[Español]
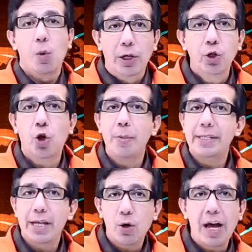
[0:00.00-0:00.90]
cuando
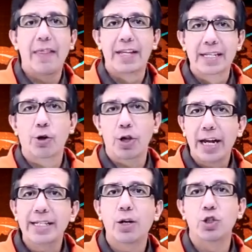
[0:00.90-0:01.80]
comenzaron a
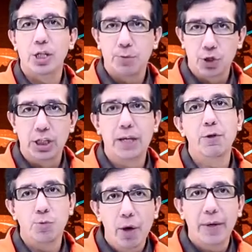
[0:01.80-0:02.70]
desarrollarse los
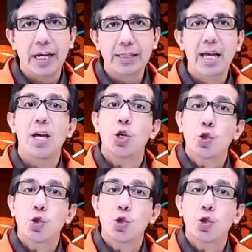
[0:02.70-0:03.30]
dispositivos móviles.